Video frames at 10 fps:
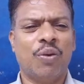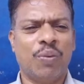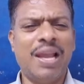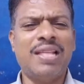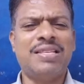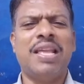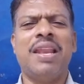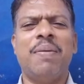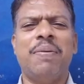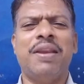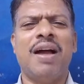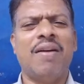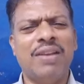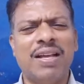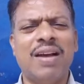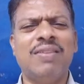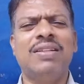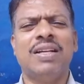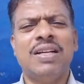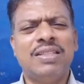ஒரு வேலை செய்யறான் அப்படின்னா
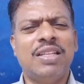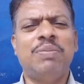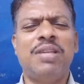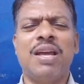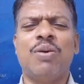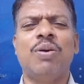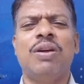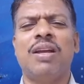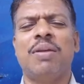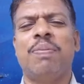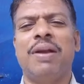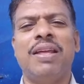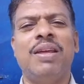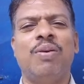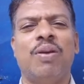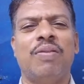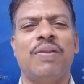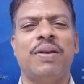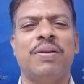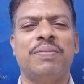அவனுக்காவது திருப்தியா கொடுக்க நான் பழகி கொள்ள
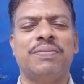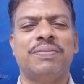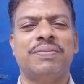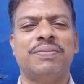வேண்டும்